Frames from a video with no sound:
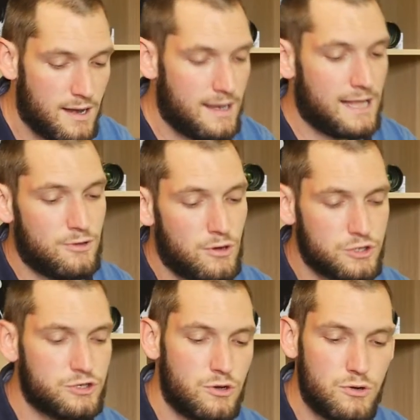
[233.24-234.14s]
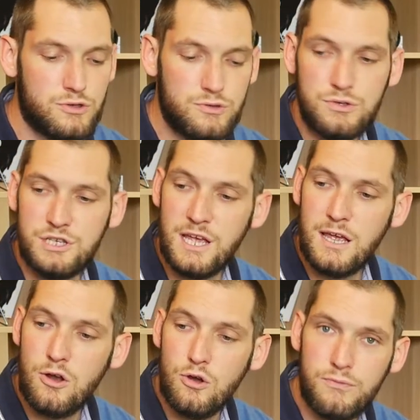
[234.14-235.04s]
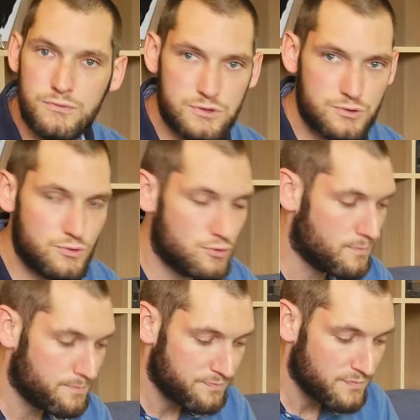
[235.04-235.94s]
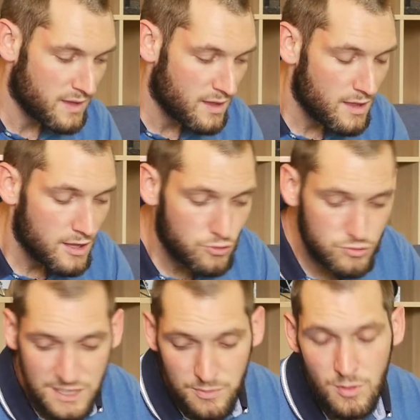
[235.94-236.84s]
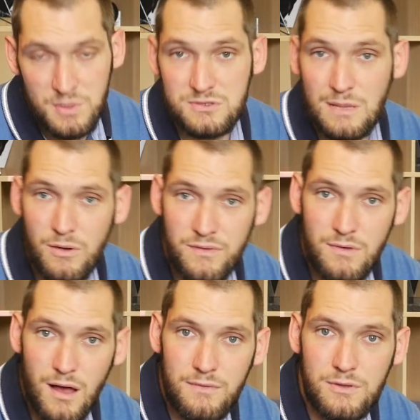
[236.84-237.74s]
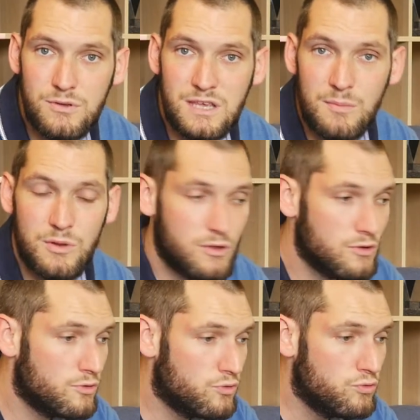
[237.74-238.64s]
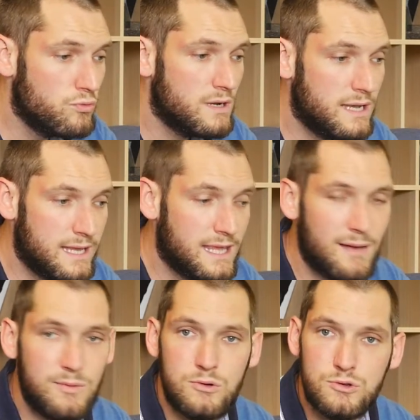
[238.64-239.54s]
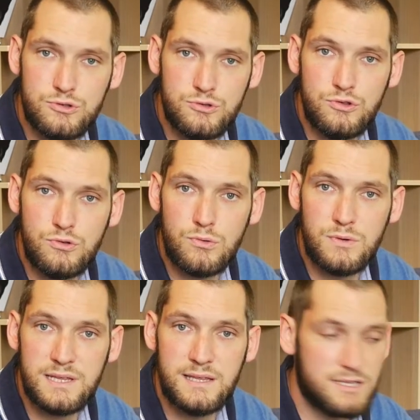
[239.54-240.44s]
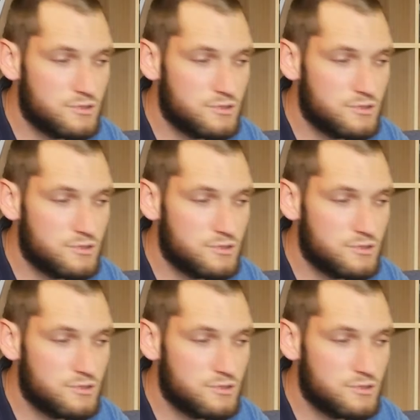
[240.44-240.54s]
la torche, le sujet, le fond de studio. Tout simplement parce qu'on n'a pas envie d'avoir de câbles. Tous les câbles au studio ont été